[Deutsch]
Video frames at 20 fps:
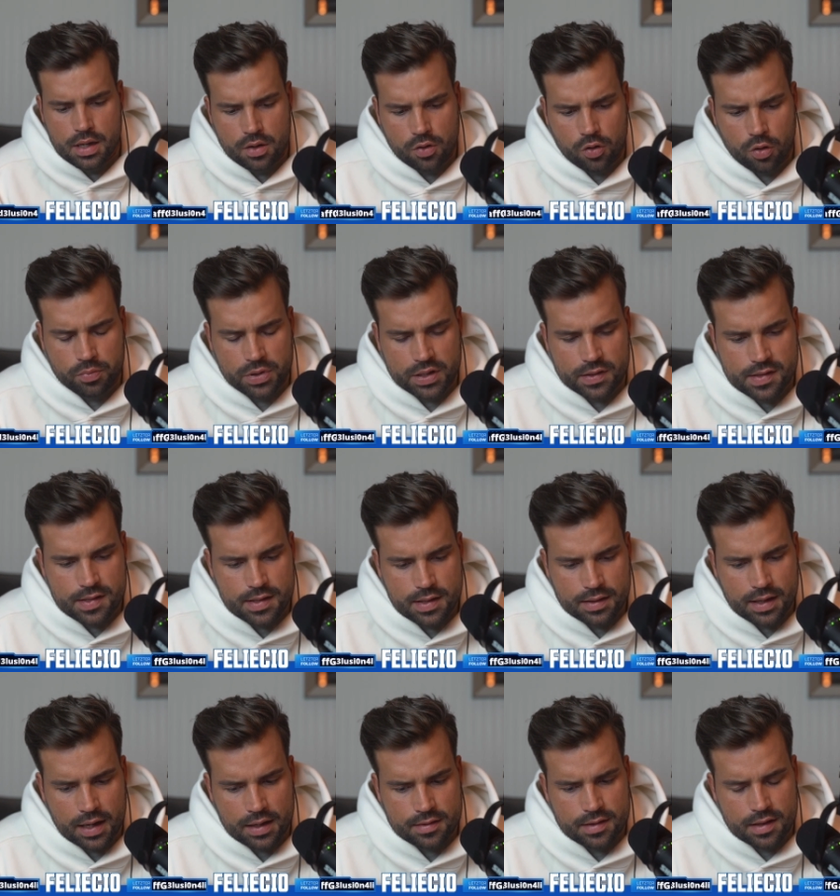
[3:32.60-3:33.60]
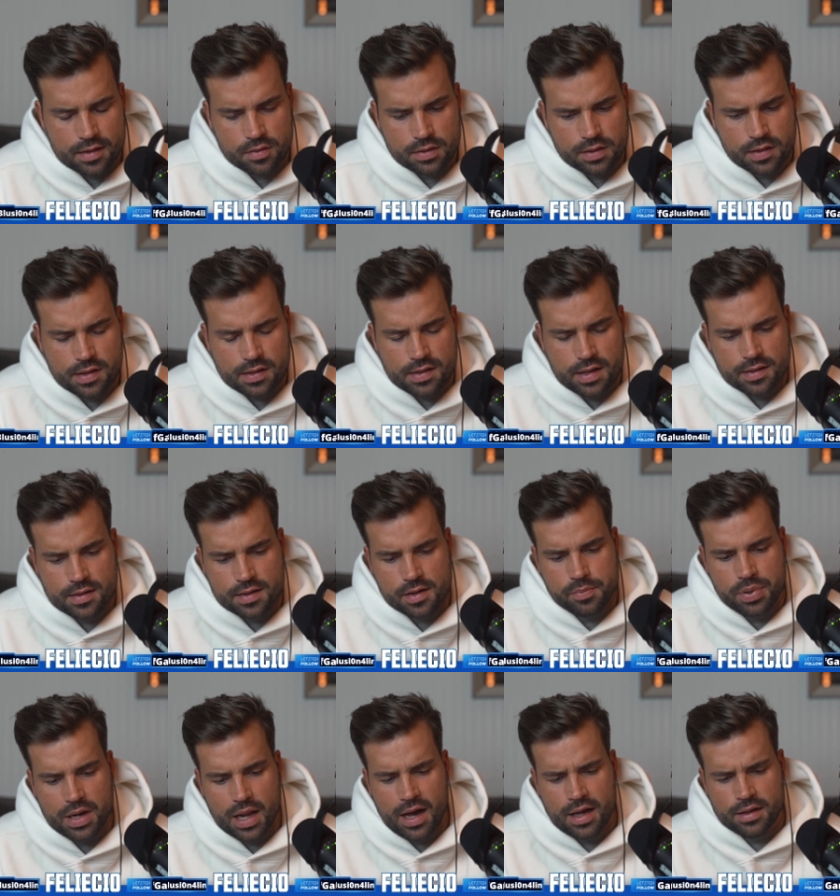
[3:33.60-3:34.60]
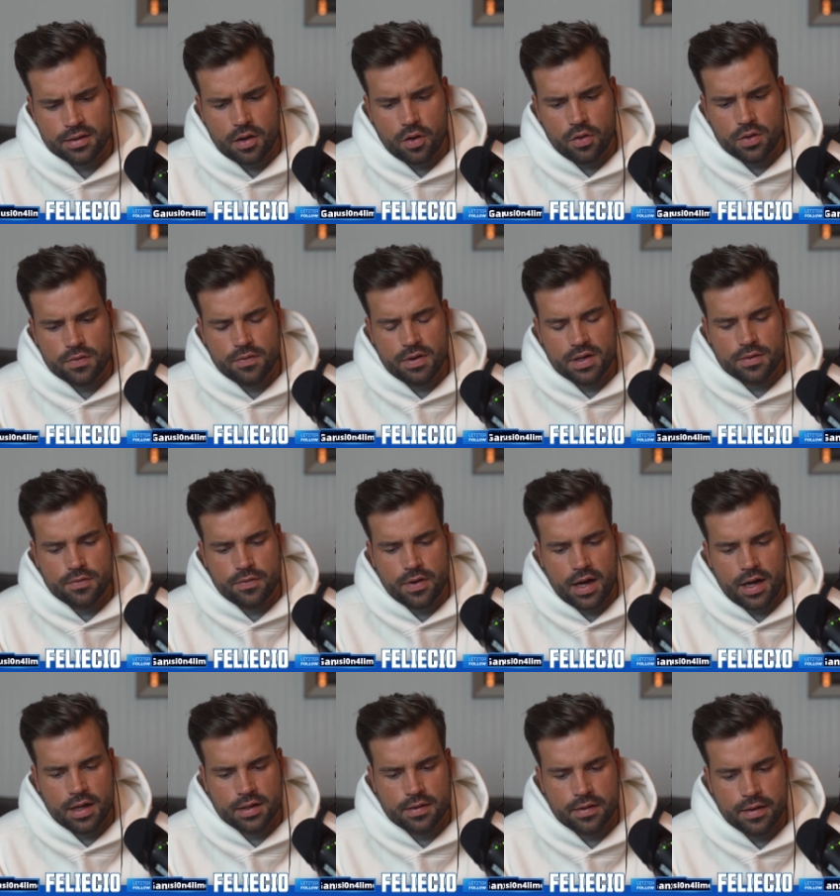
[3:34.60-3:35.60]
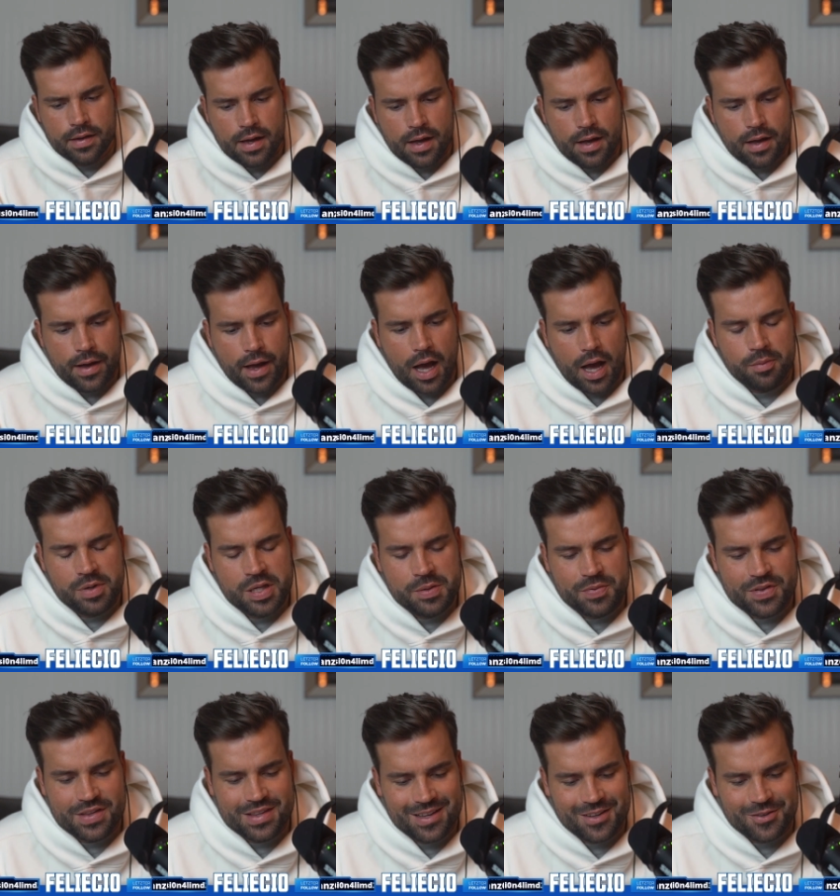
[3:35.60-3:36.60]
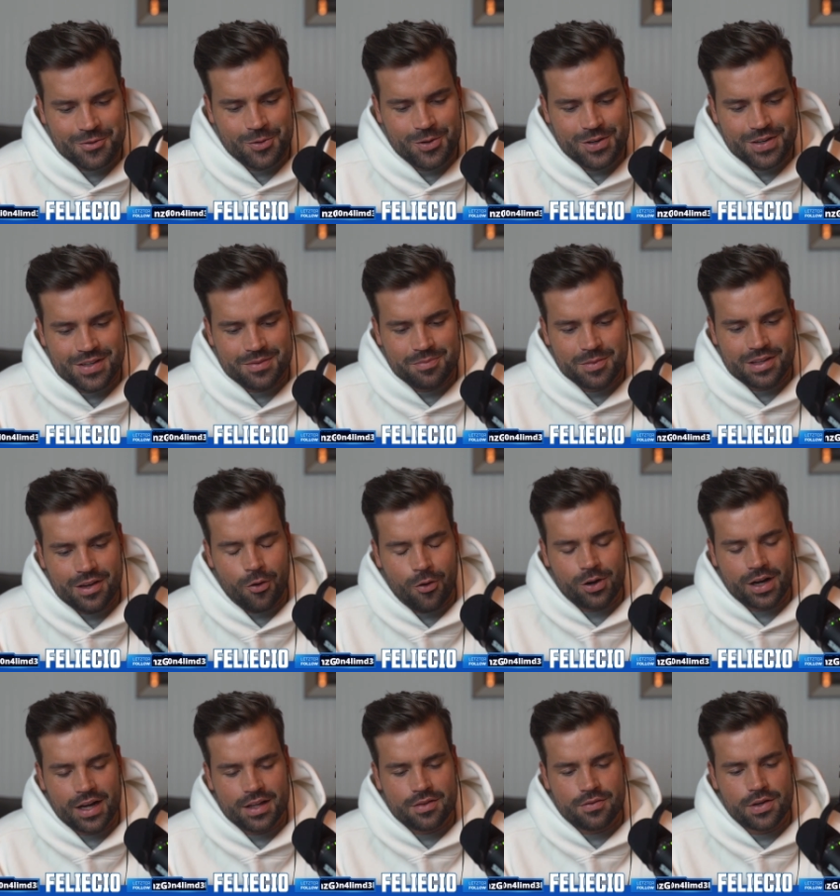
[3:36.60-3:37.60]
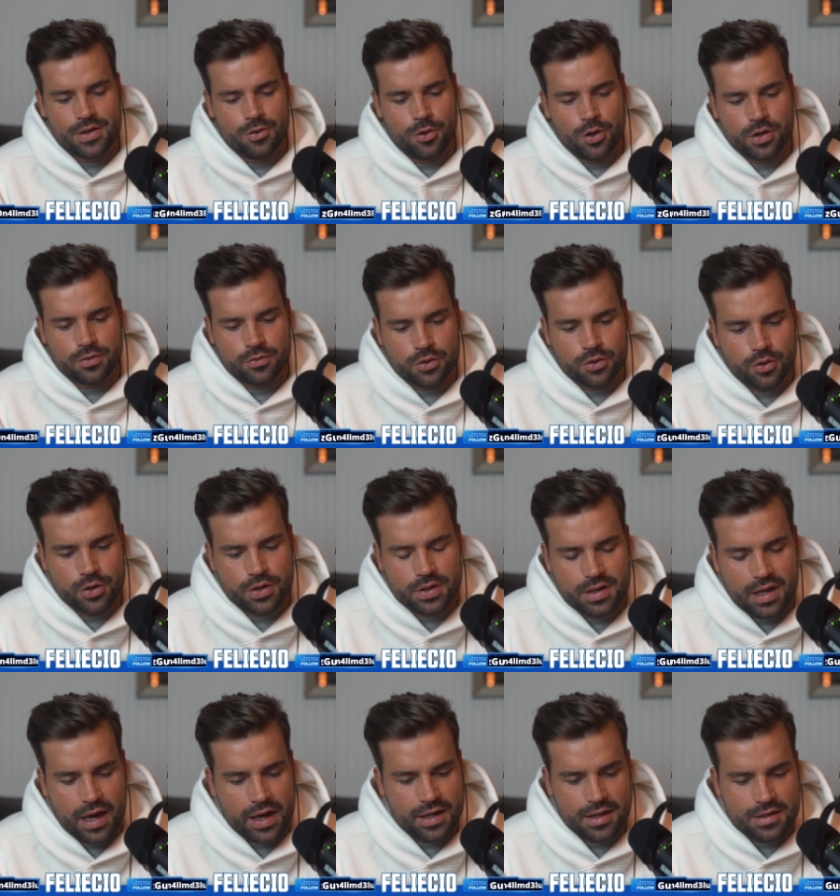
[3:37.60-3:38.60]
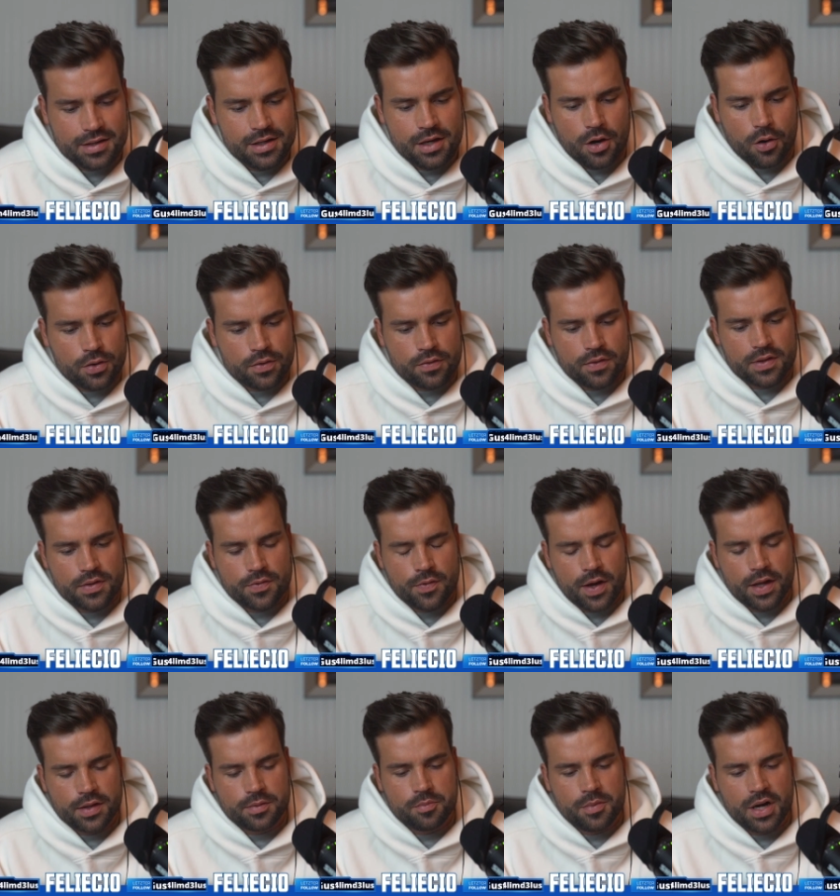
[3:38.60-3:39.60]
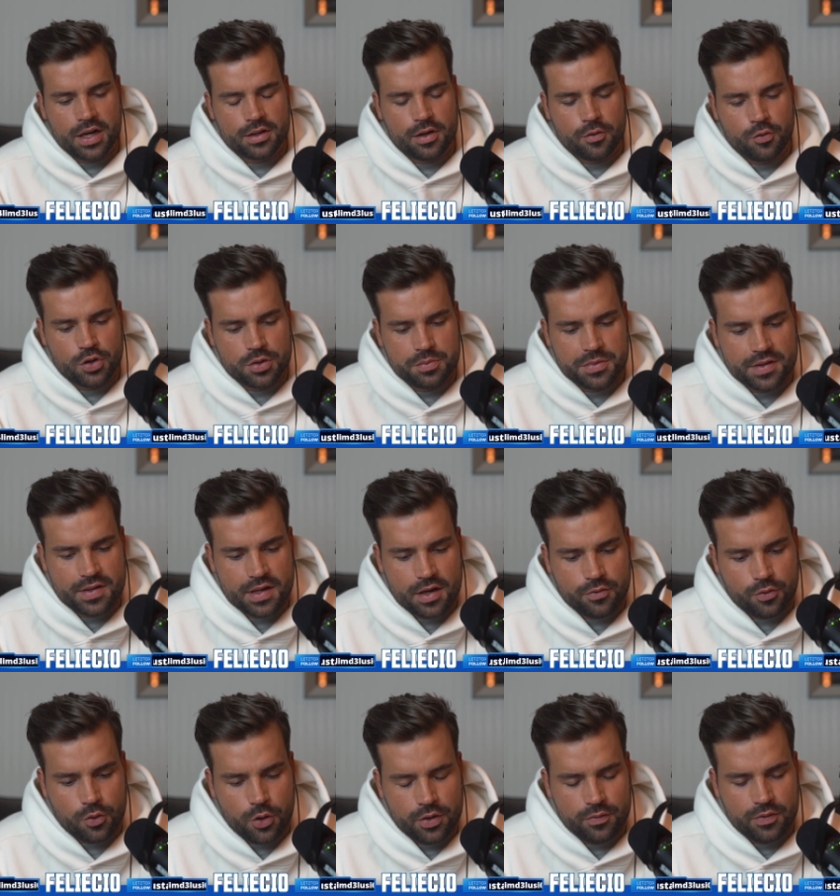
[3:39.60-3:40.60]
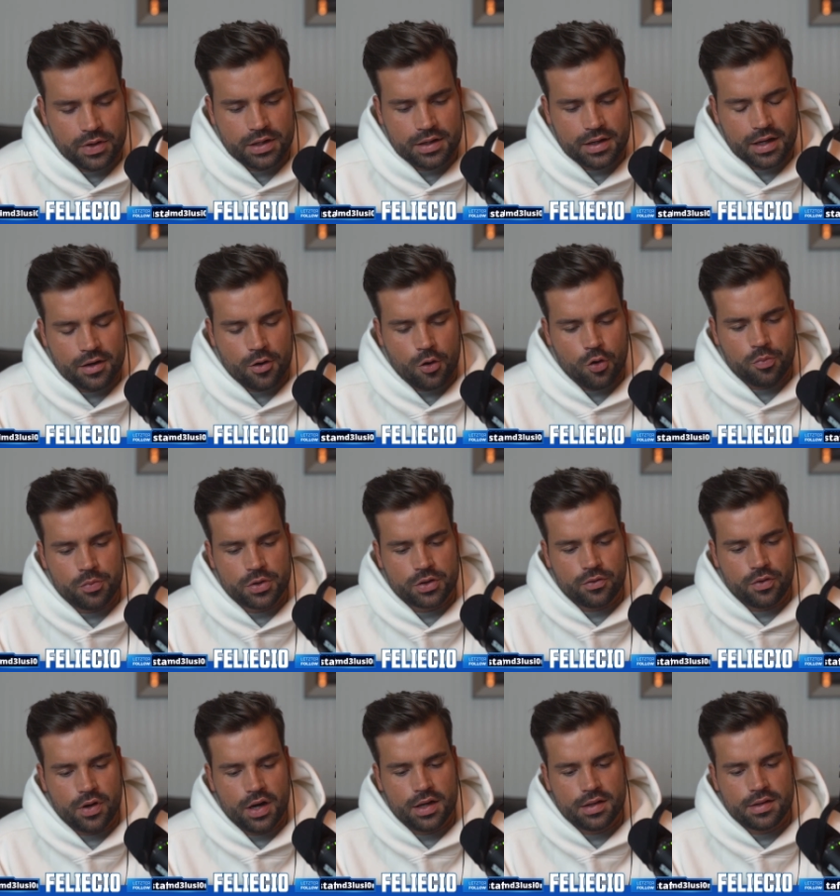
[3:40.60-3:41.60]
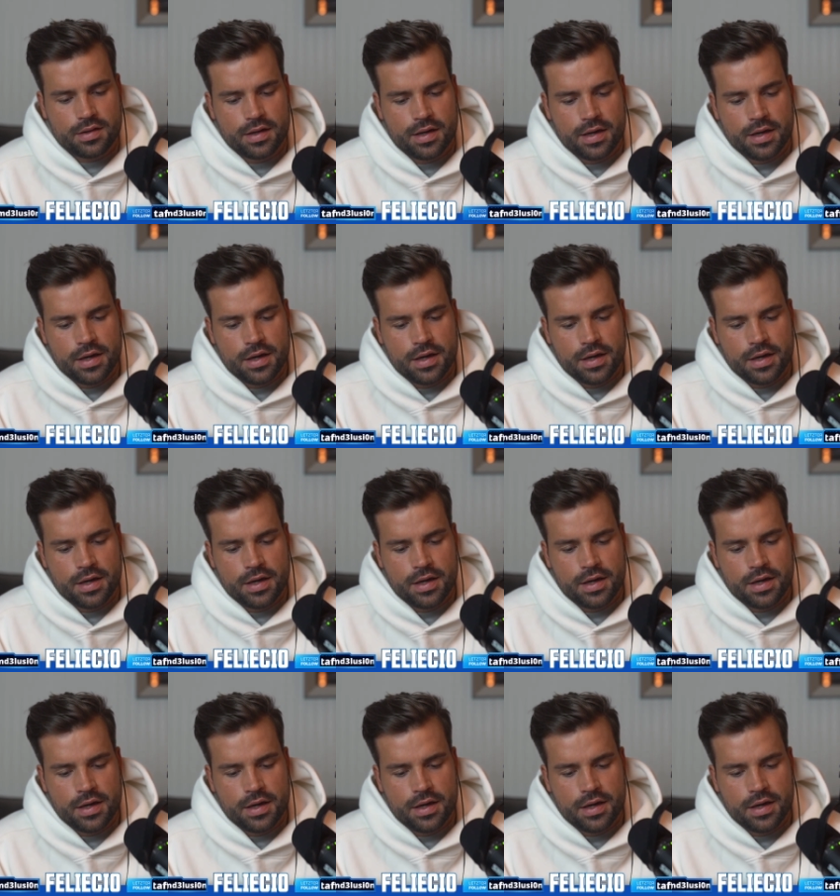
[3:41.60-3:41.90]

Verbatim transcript: kompliziert alles. Also, das ist jetzt geplant, Auswärtsfahrt. Am liebsten natürlich mit auch ganz vielen Leuten von euch, die eigentlich nie Auswärtsfahrten machen. Da würde ich mich sehr freuen, wenn ihr dann auch mitfahrt.